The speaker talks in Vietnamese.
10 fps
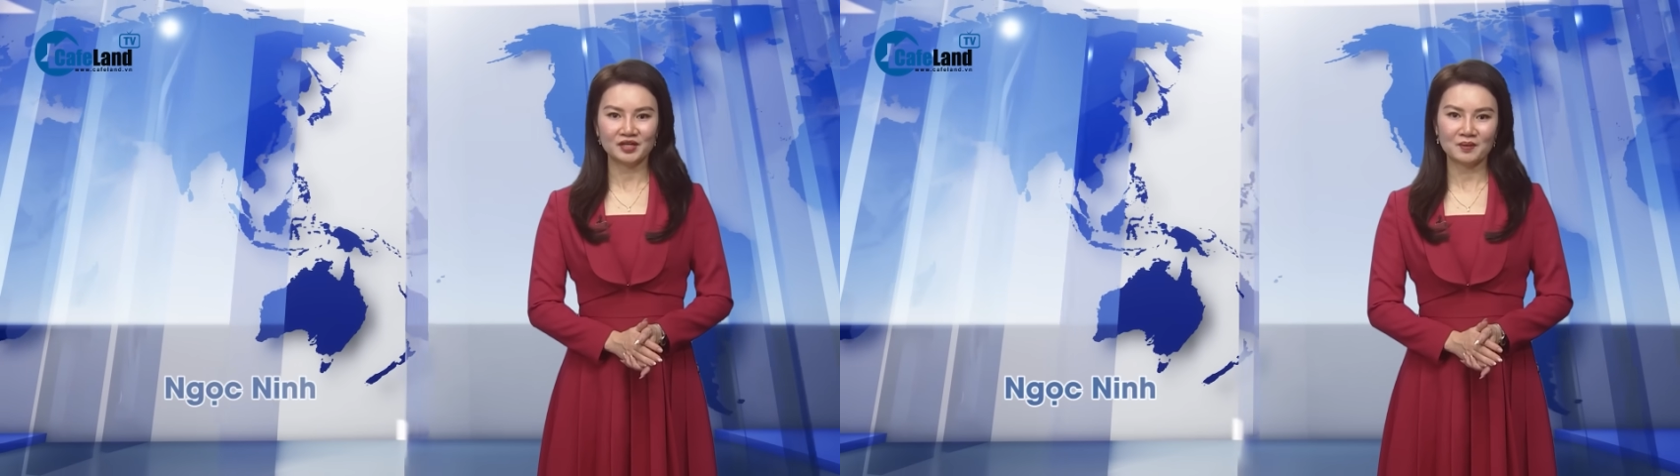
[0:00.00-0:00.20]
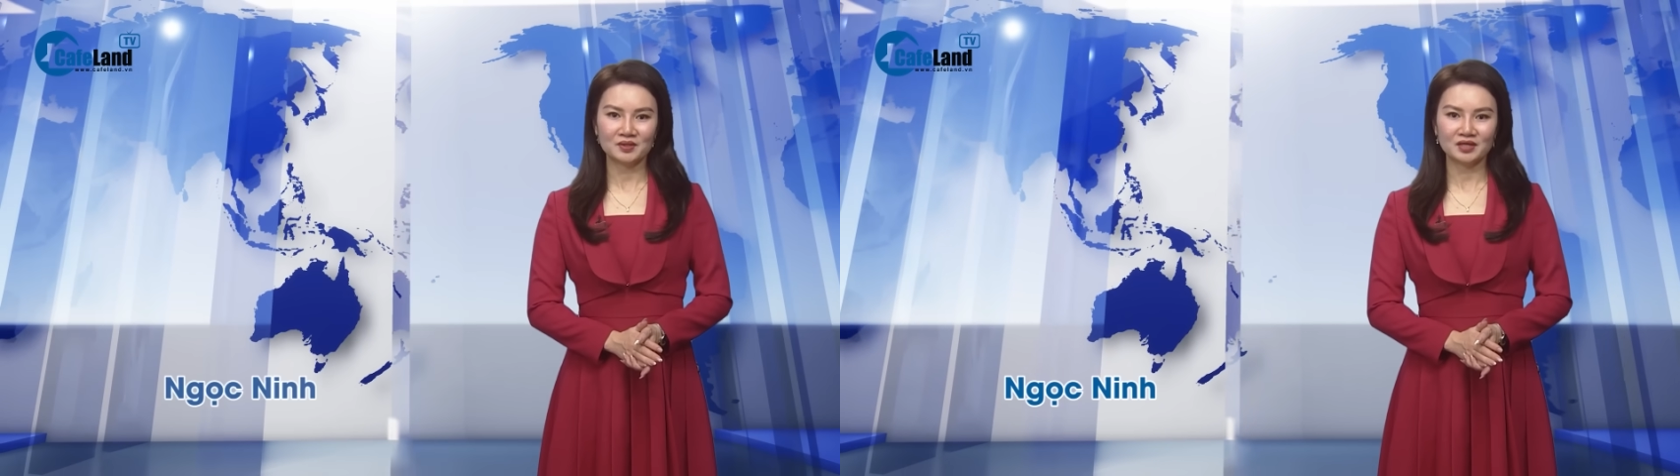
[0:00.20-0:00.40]

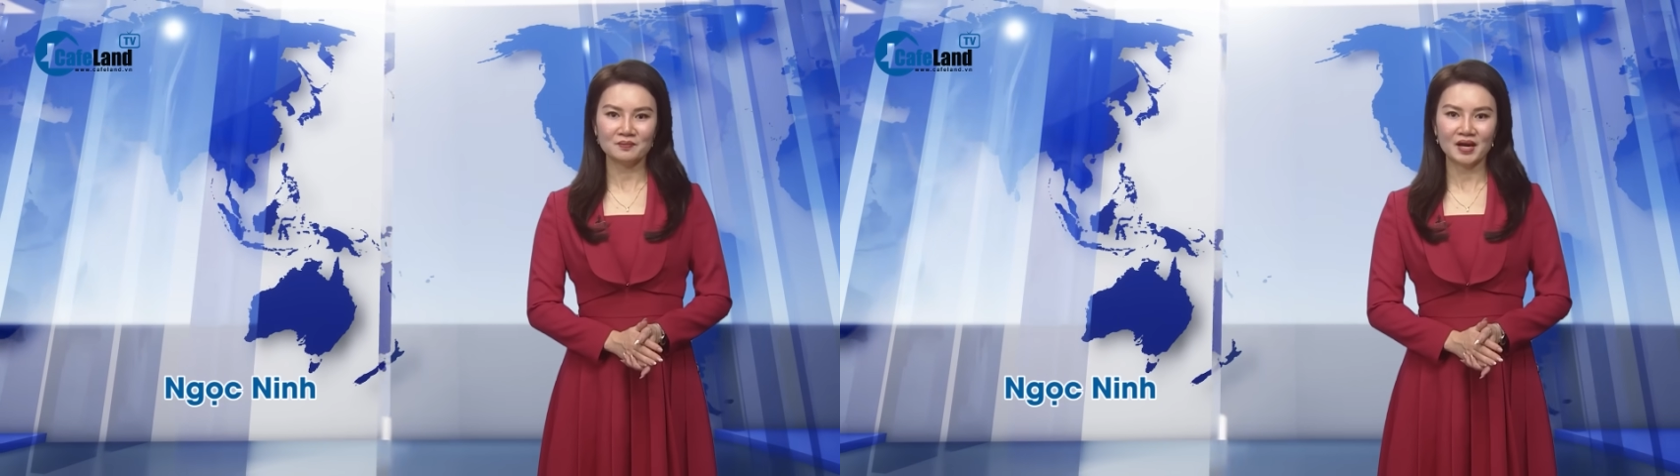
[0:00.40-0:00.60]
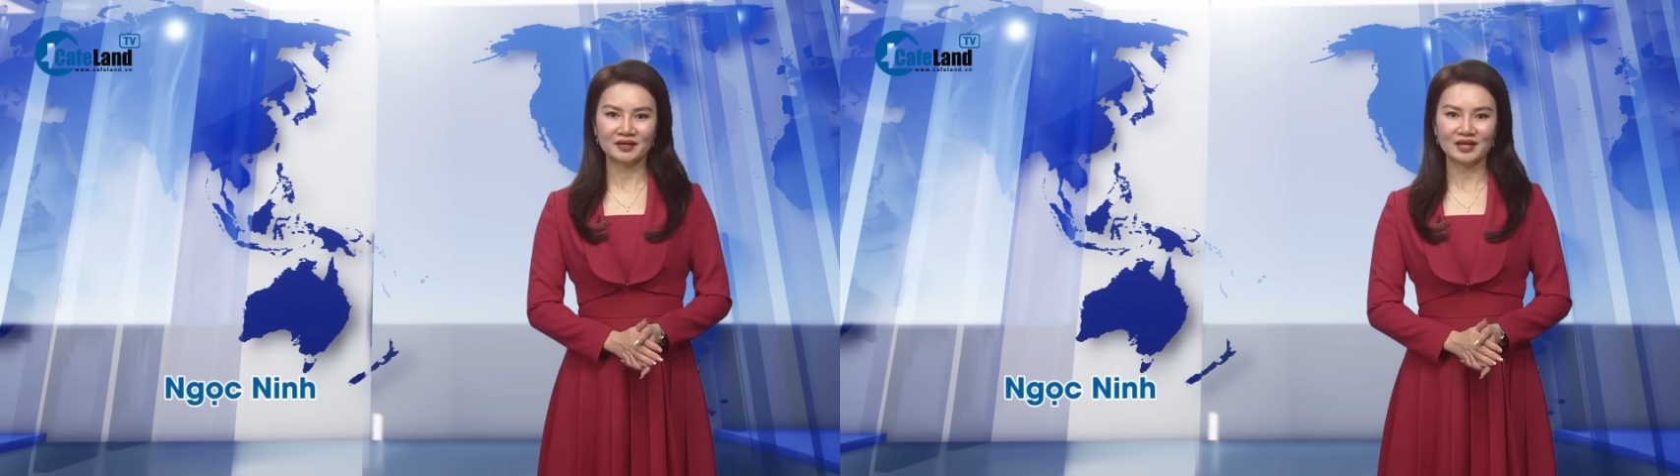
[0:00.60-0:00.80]
Cảm ơn các
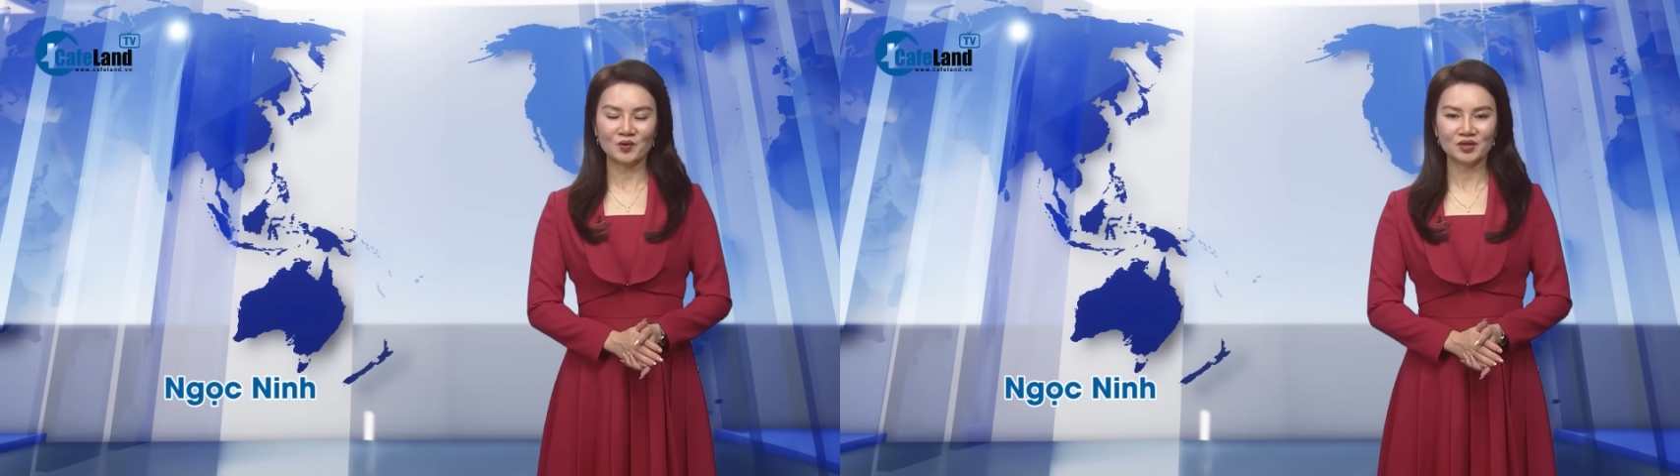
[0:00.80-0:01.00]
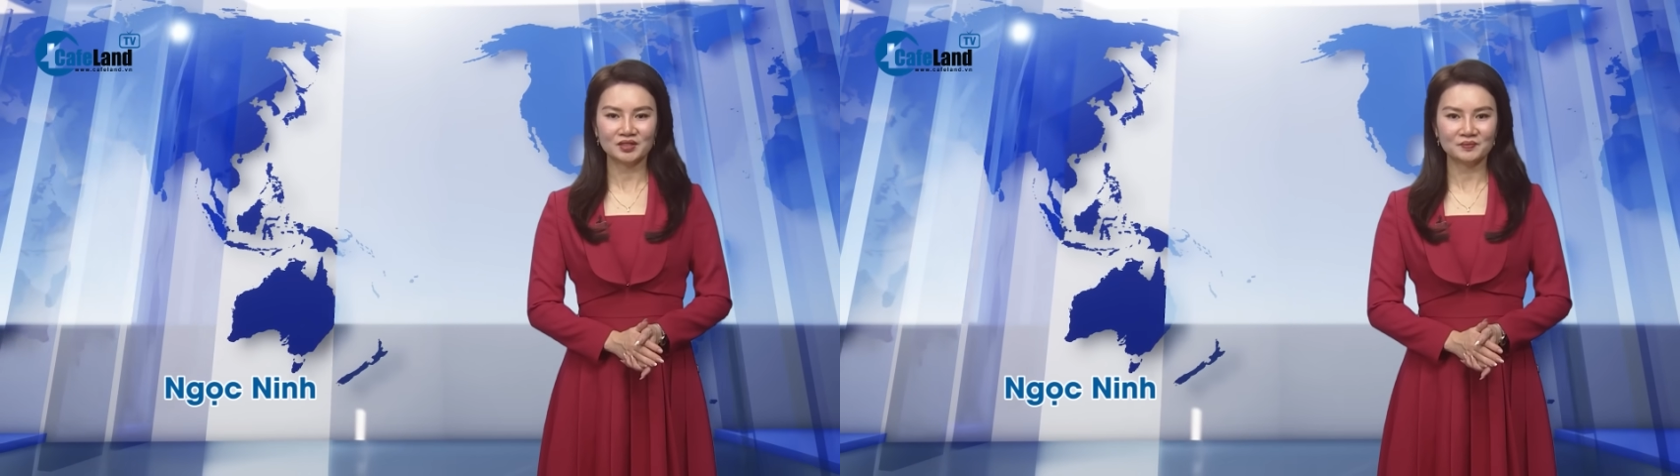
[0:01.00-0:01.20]
bạn đã
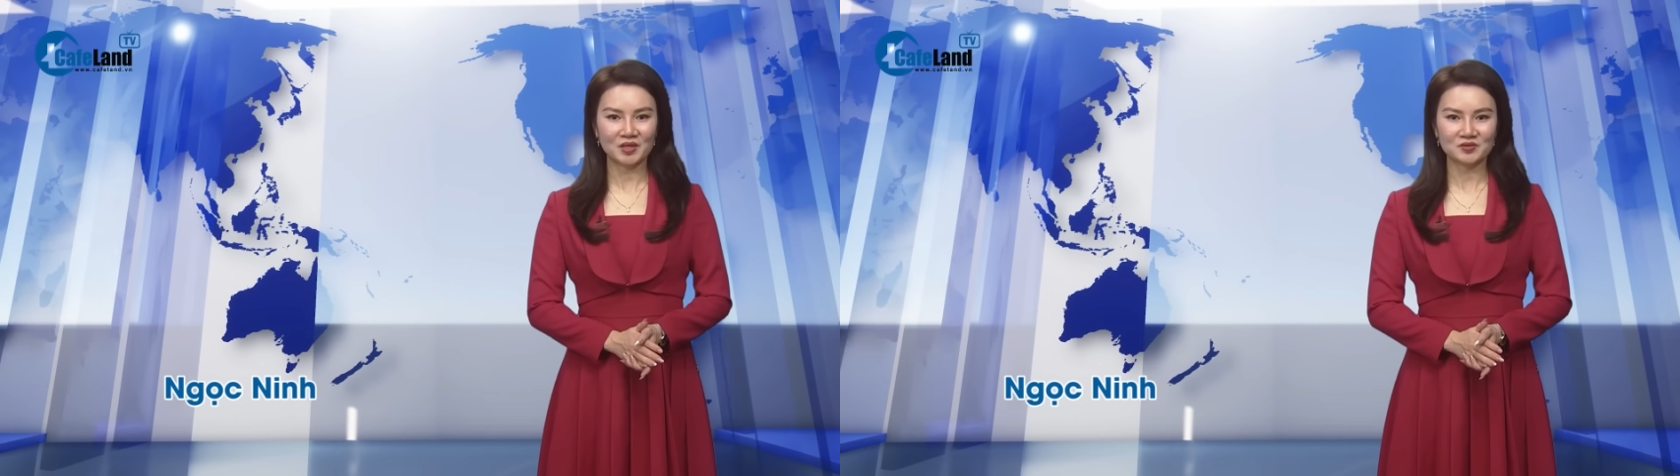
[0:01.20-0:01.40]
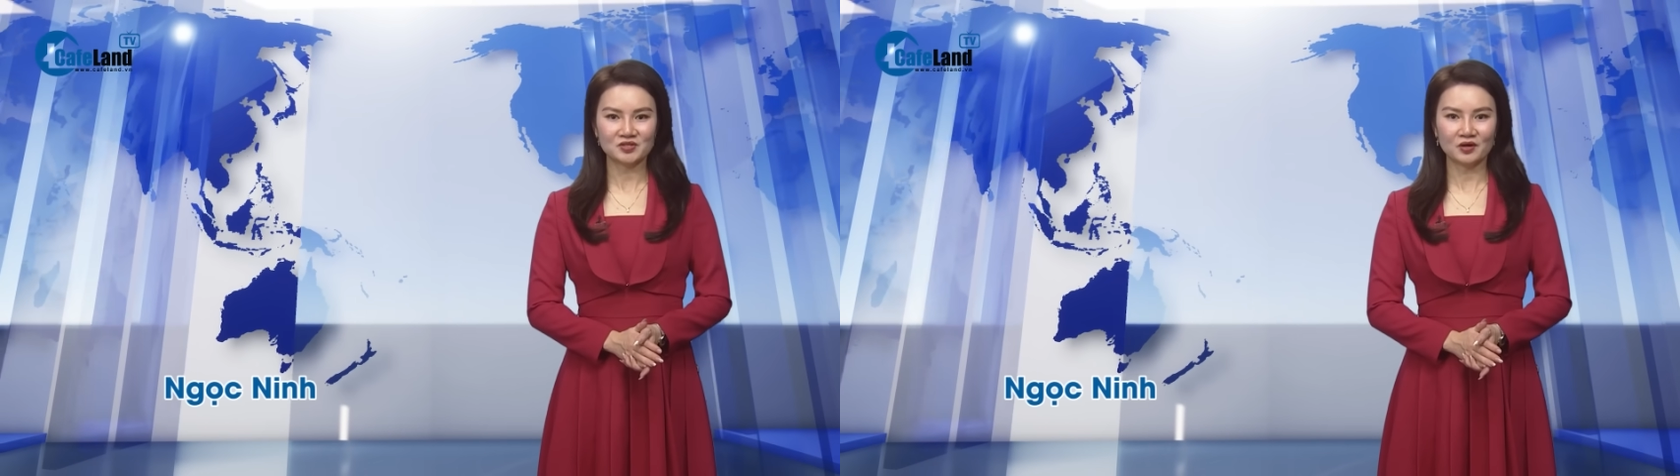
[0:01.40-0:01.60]
quan tâm
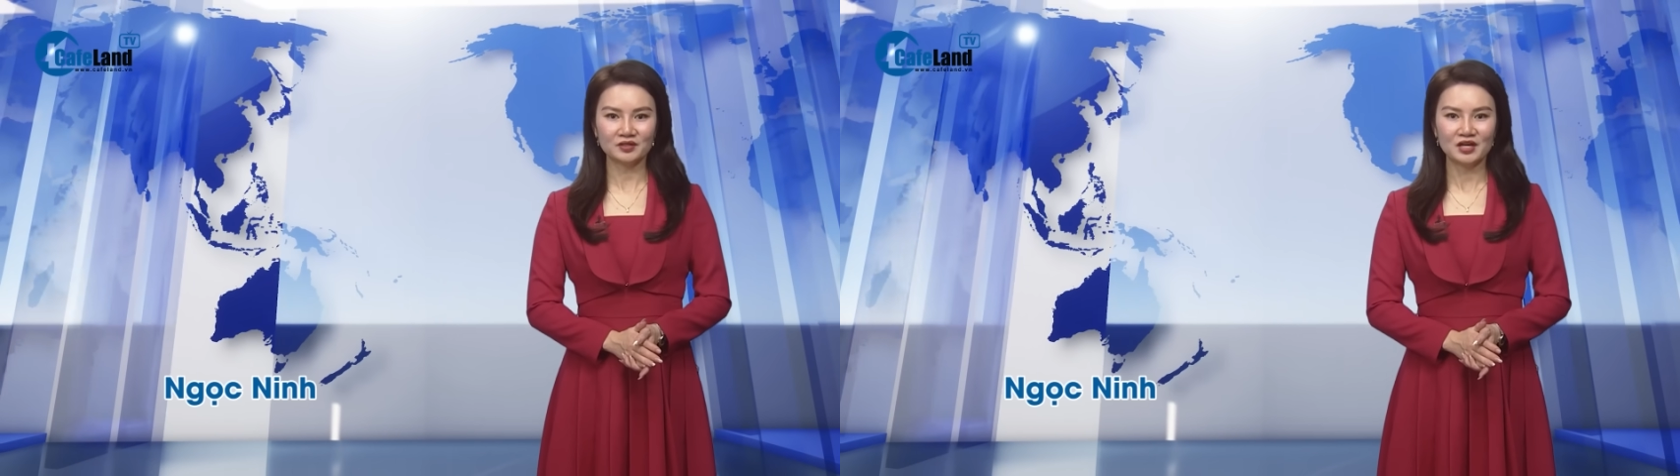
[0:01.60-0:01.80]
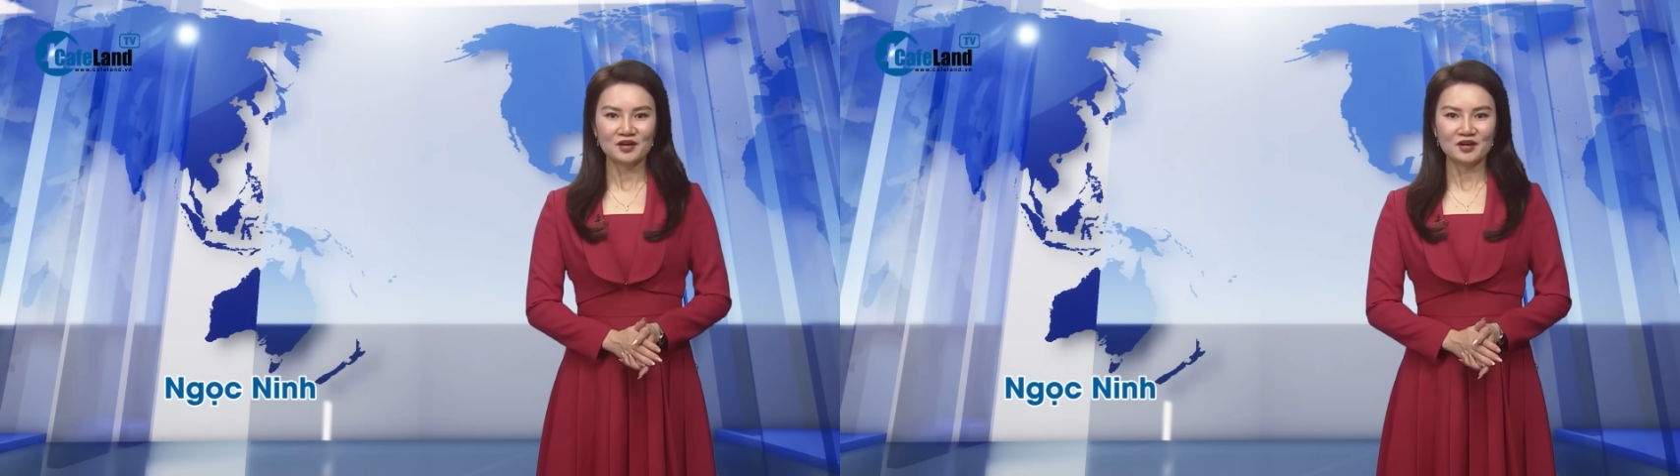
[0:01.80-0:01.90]
theo dõi